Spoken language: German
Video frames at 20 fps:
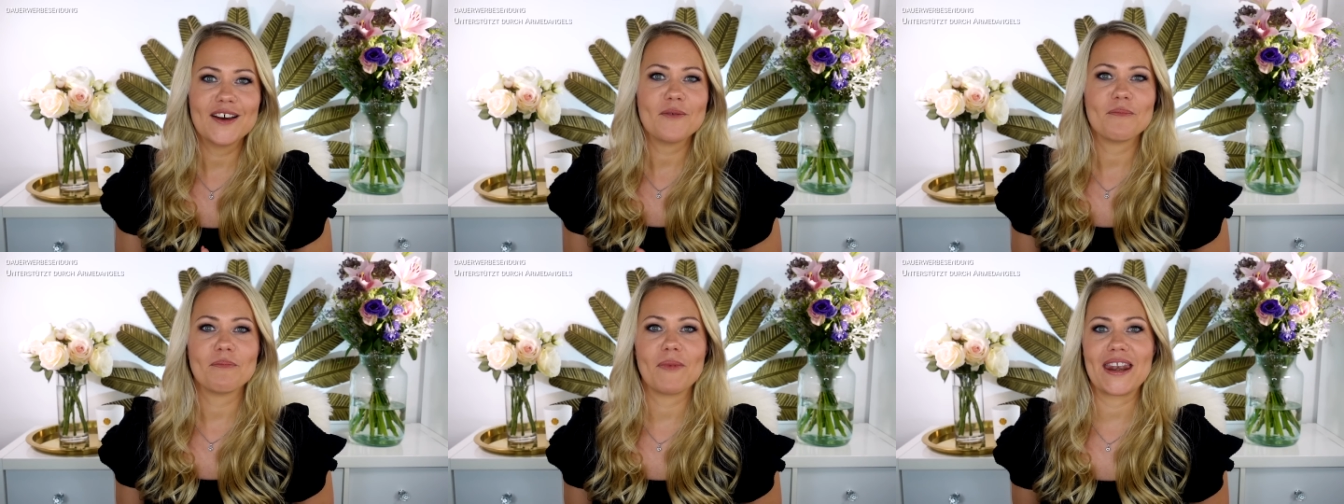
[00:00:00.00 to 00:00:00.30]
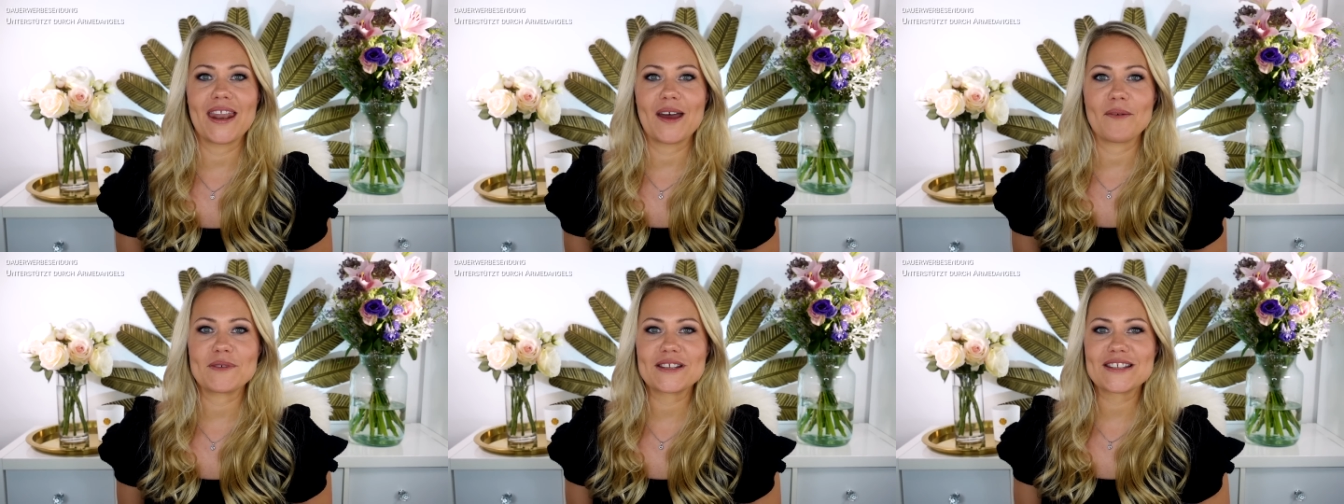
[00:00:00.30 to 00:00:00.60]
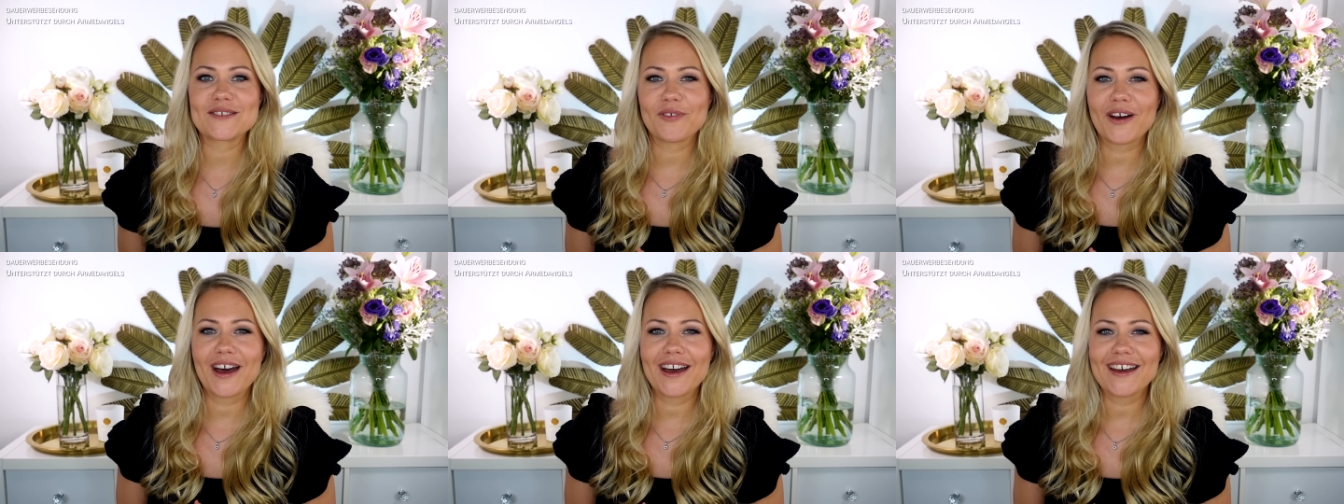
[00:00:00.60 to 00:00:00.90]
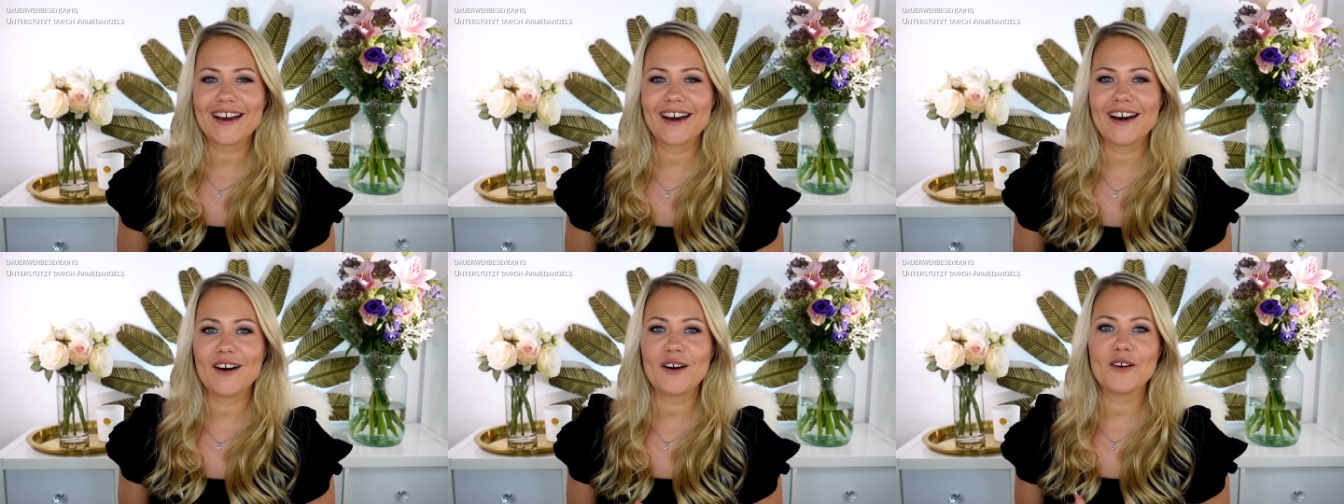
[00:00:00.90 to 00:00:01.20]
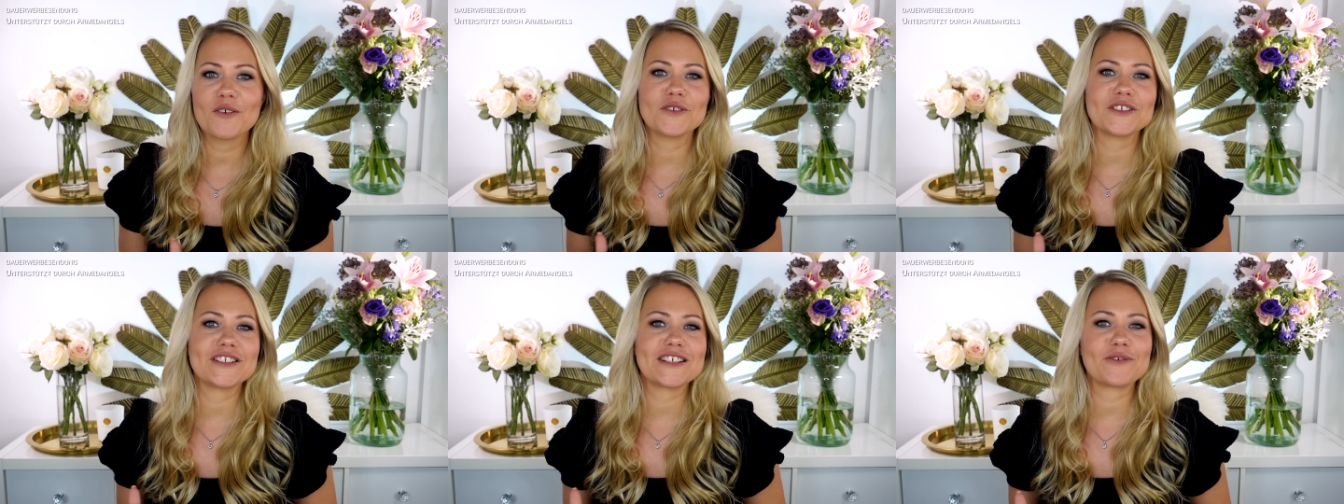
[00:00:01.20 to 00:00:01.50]
Mein Name ist Franka
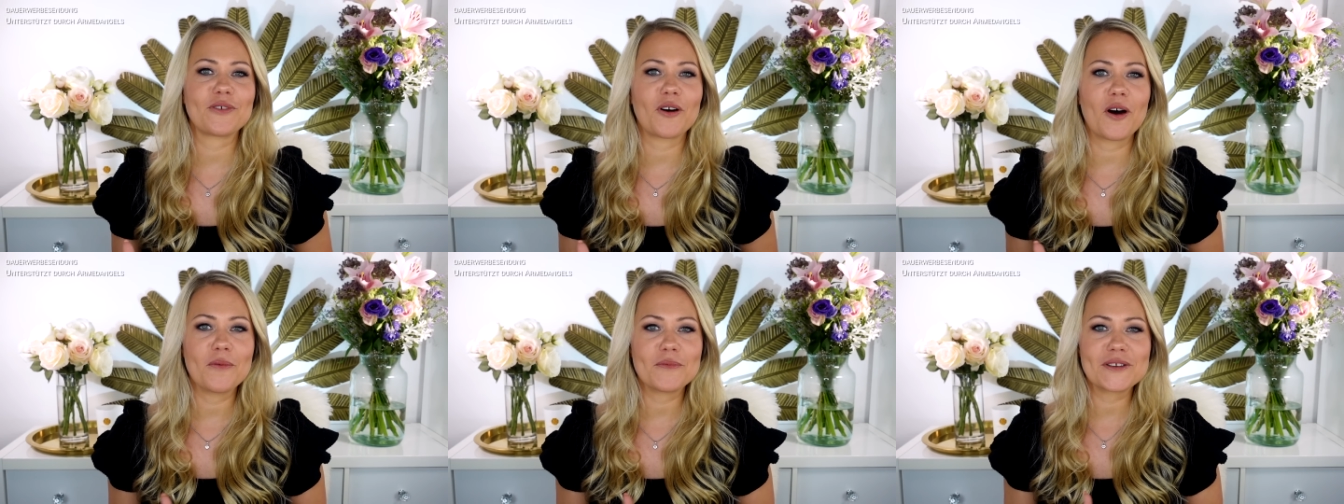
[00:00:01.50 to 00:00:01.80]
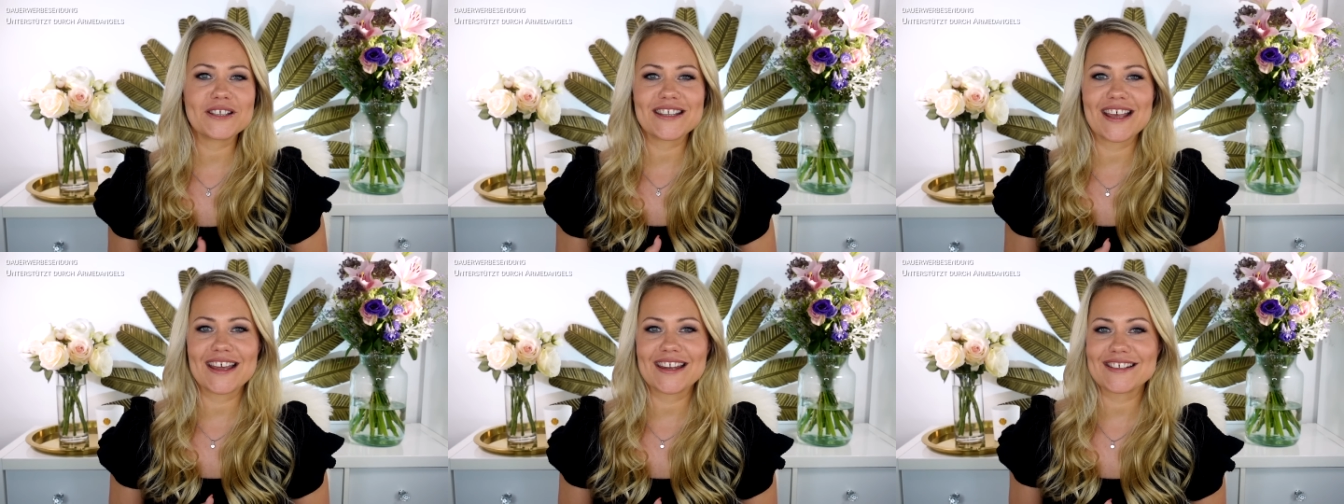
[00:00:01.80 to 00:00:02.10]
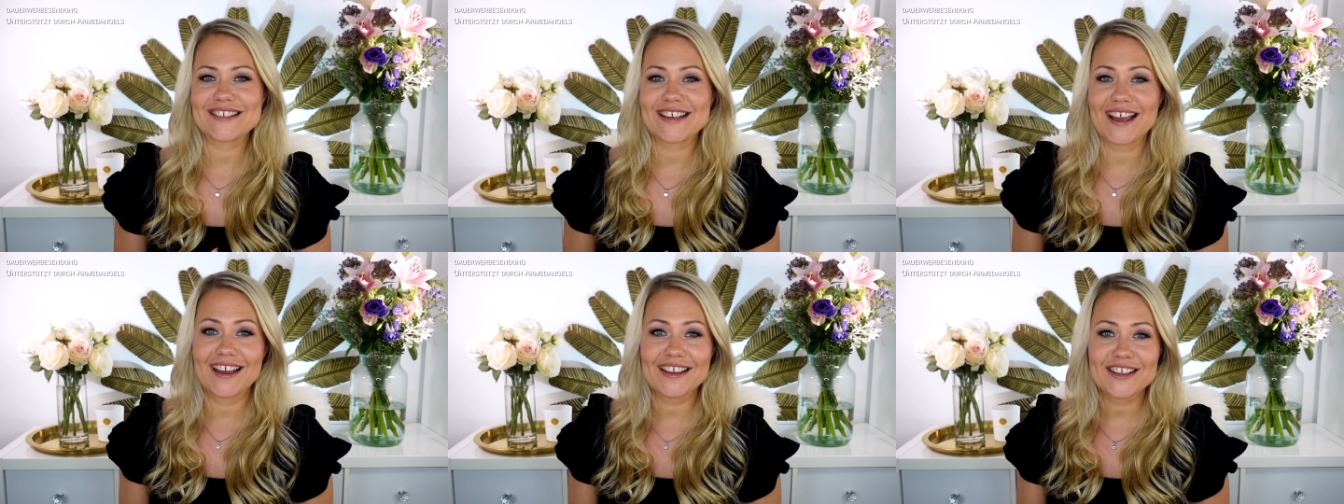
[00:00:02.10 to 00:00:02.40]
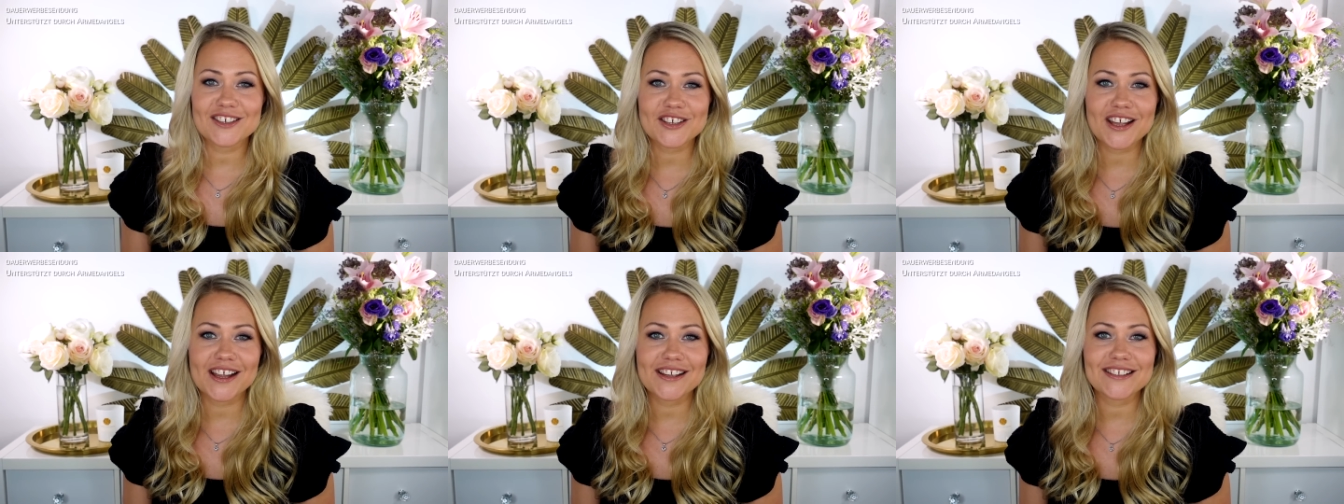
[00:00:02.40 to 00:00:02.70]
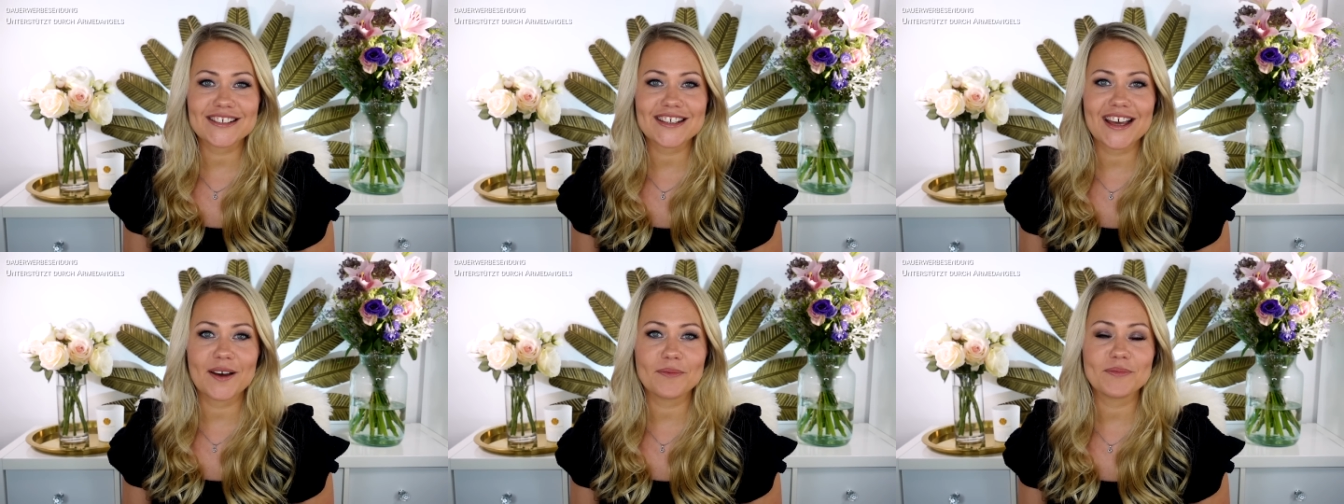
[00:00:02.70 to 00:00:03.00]
und ich freue mich sehr, dass ihr
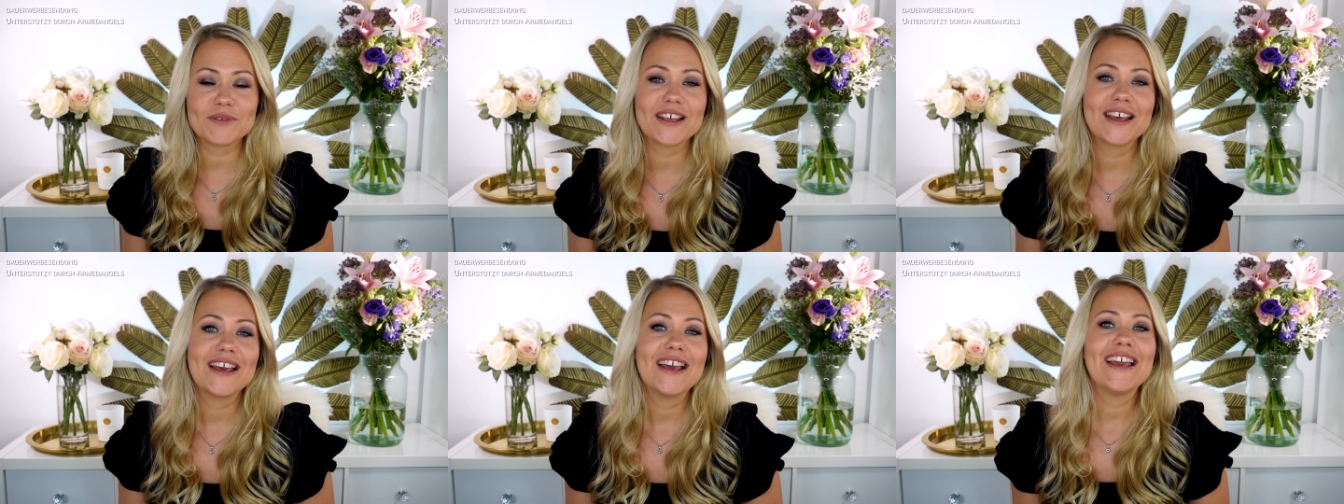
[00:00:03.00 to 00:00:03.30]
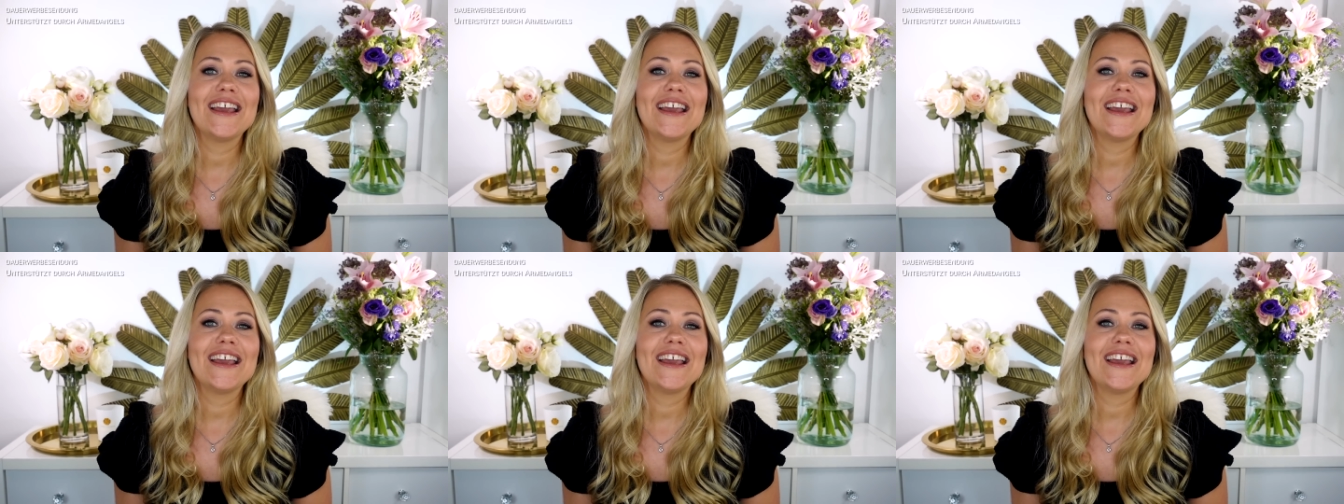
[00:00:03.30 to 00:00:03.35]
eingeschaltet habt.